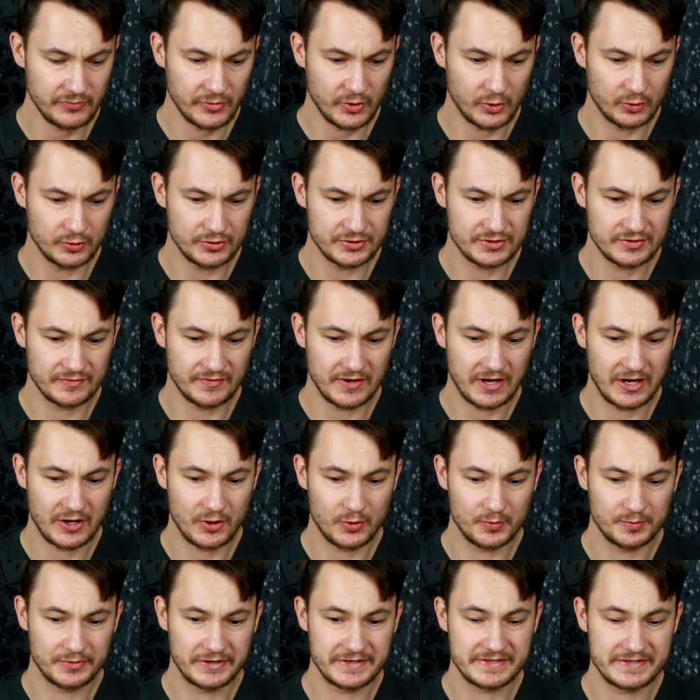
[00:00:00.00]
Und zwar
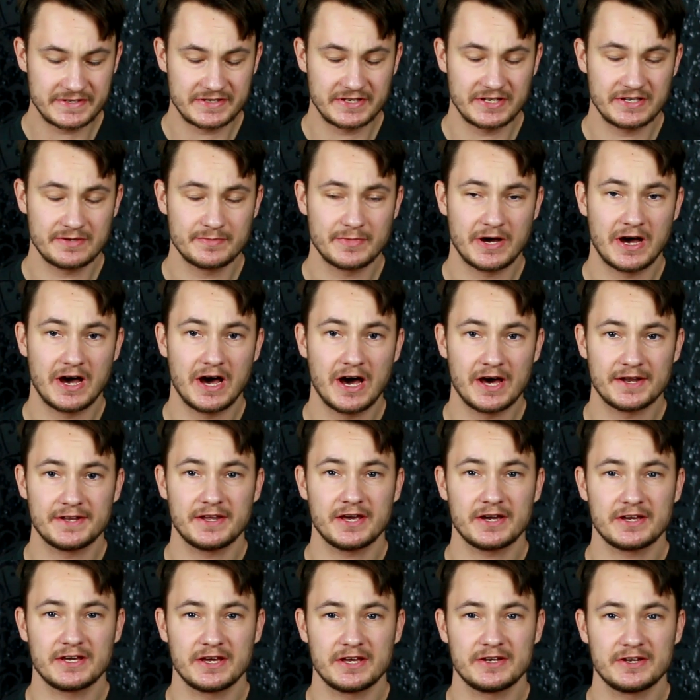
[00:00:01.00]
um das Thema
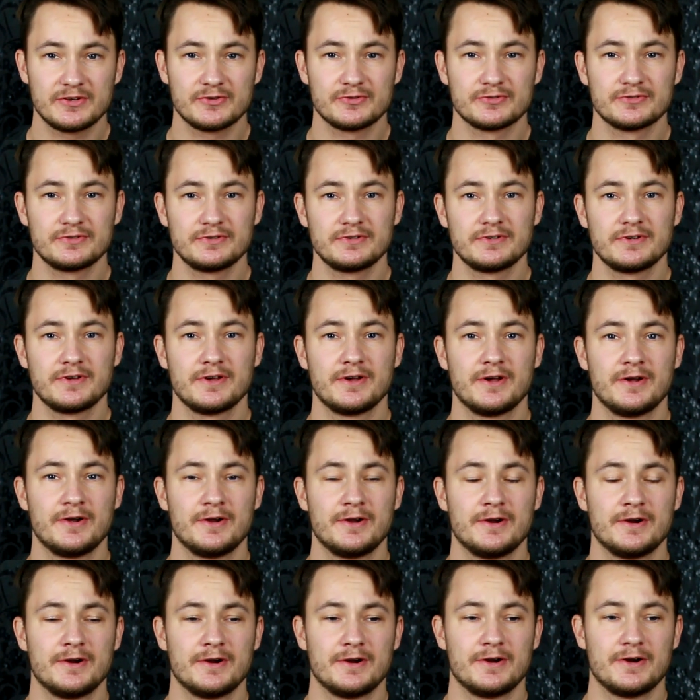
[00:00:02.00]
Anerkennung.
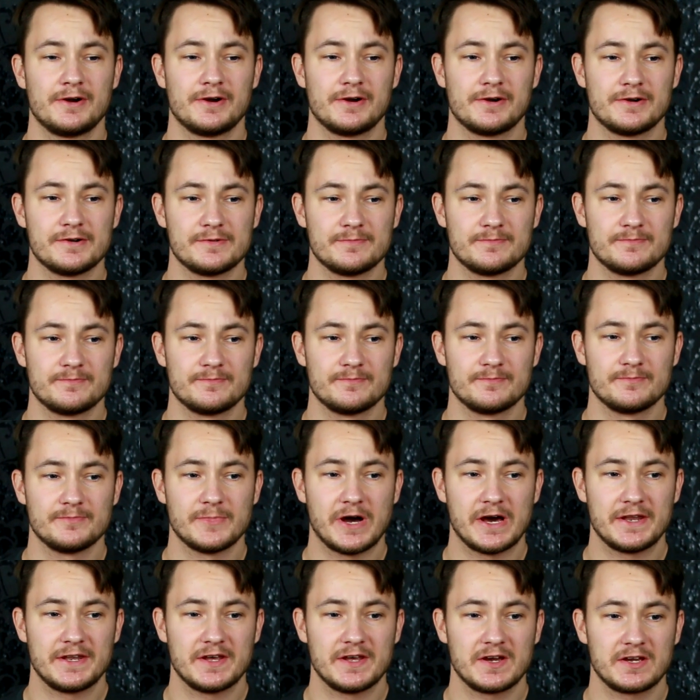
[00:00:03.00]
Ähm,
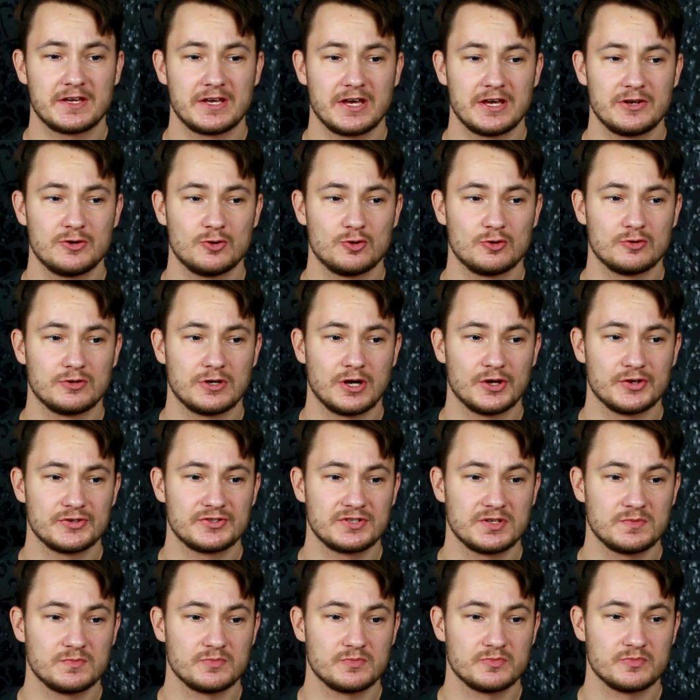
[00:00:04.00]
Anerkennung aus
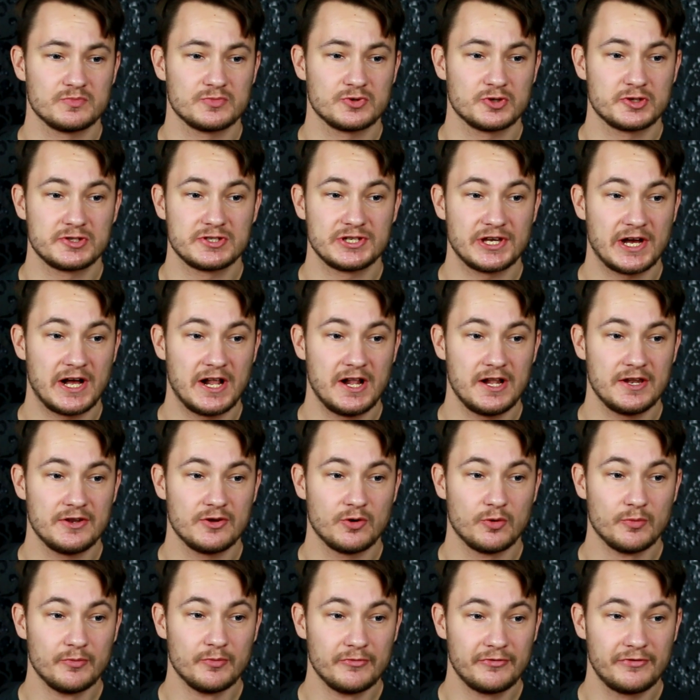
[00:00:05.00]
dem sozialen
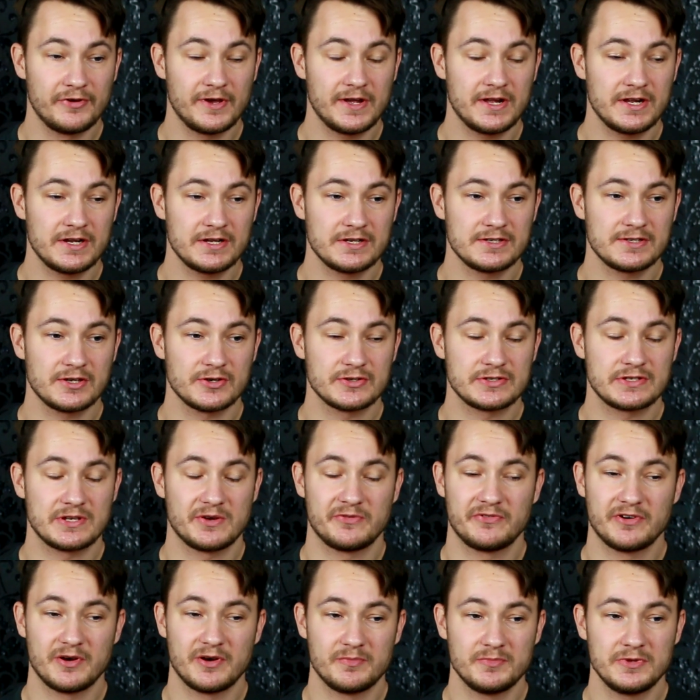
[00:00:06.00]
Umfeld, aus der
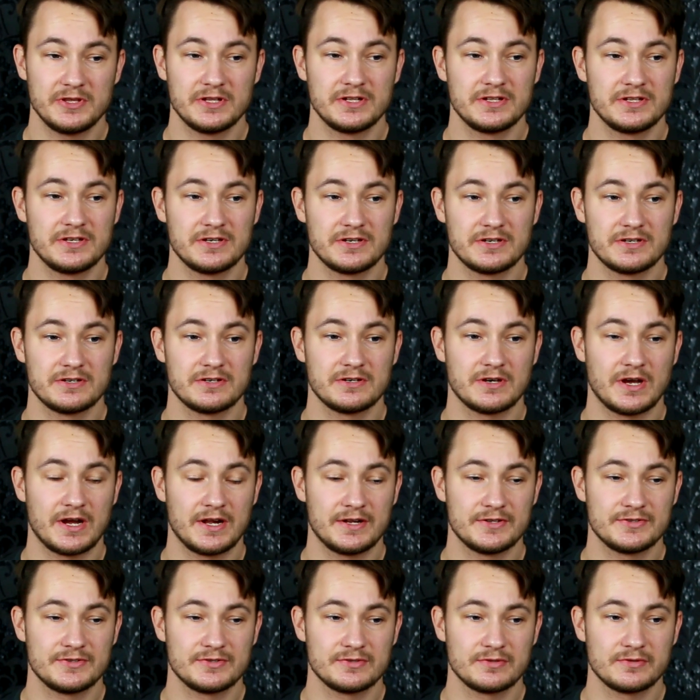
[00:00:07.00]
Familie,
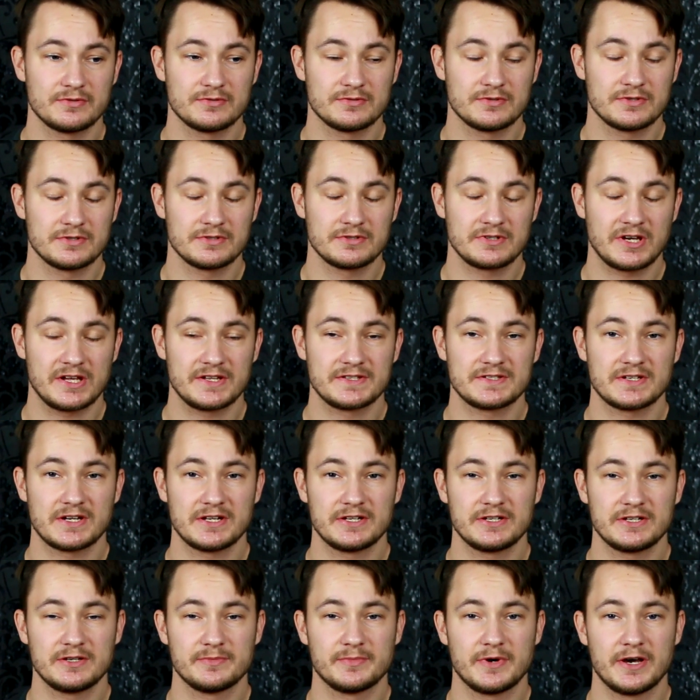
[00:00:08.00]
also äh, ganz
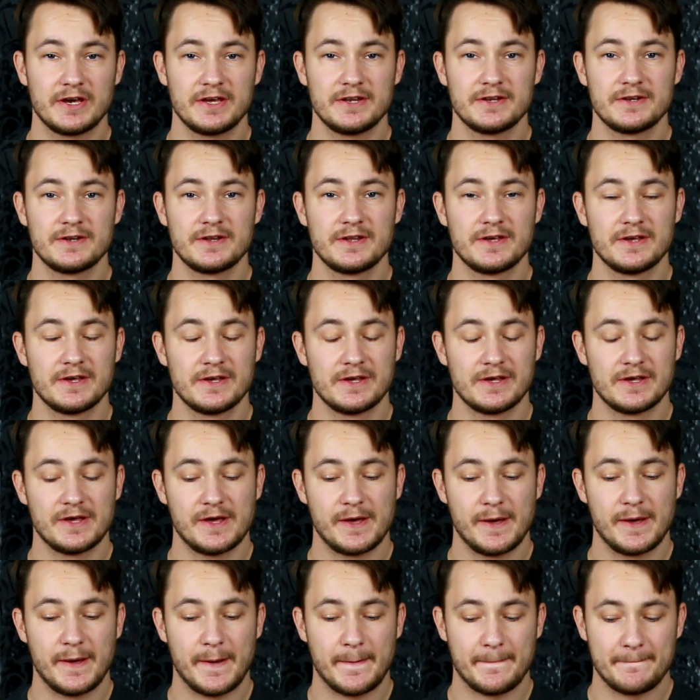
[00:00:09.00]
allgemein.
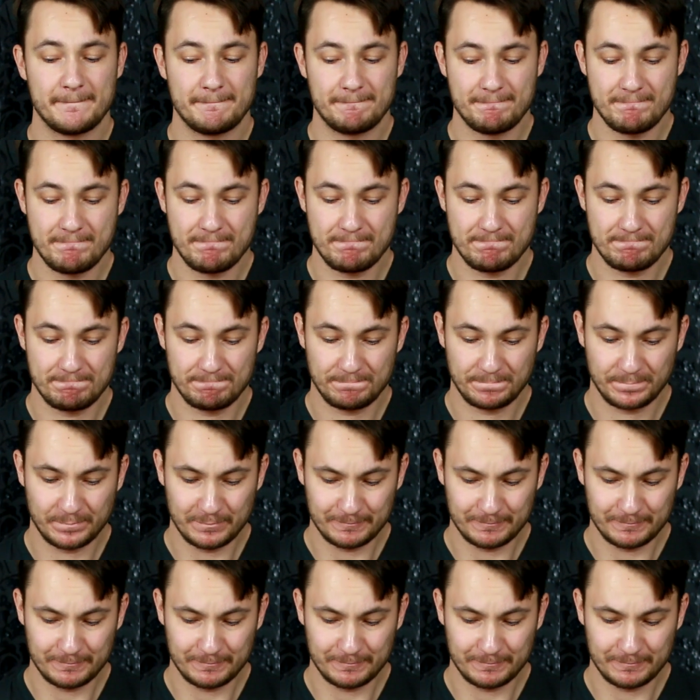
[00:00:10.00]
Mm.